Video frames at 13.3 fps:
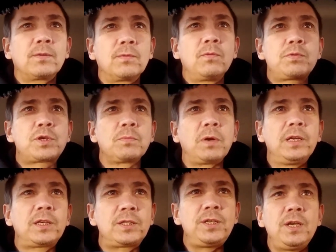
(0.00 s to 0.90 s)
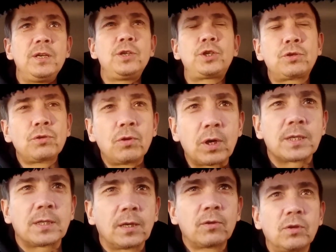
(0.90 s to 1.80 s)
В общем, Алексей, еще
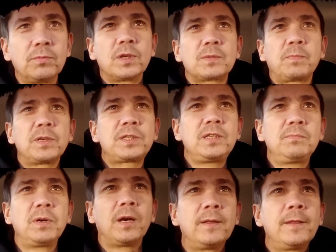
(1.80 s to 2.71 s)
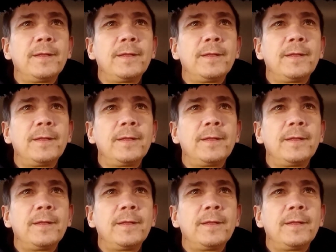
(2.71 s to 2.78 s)
раз огромное спасибо.